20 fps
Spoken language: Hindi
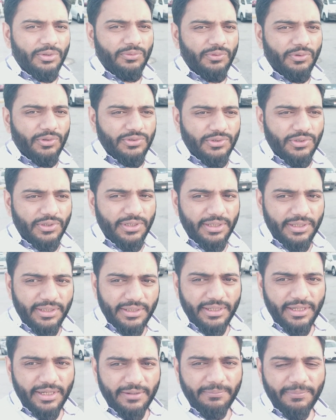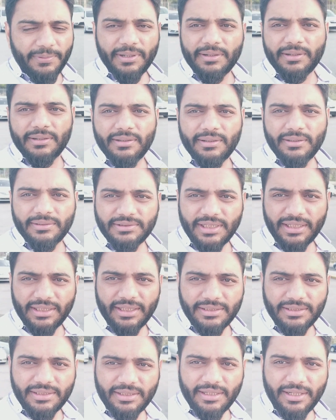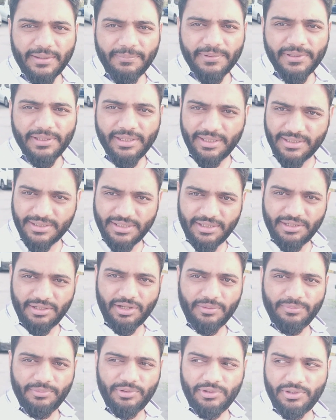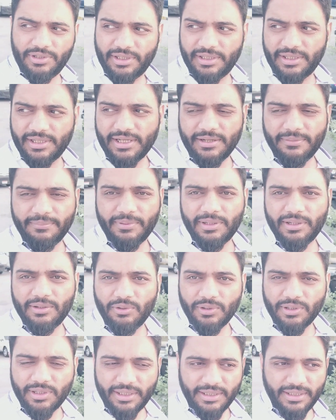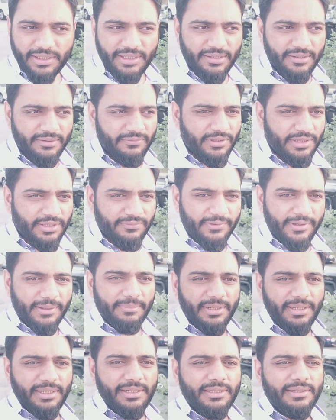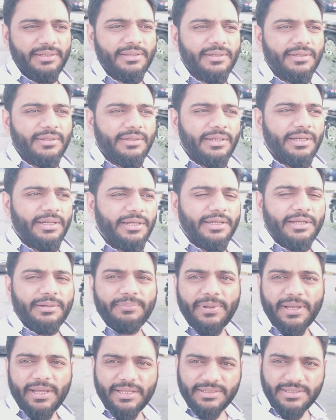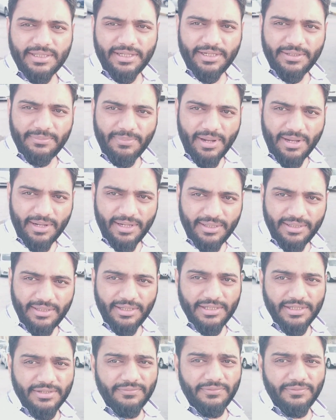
वो जो है यहाँ पर ज़्यादातर अपनी एशियन कम्युनिटी यहाँ पर लोग रहते हैं विथ फैमिली इंडियन पाकिस्तानी बांग्लादेश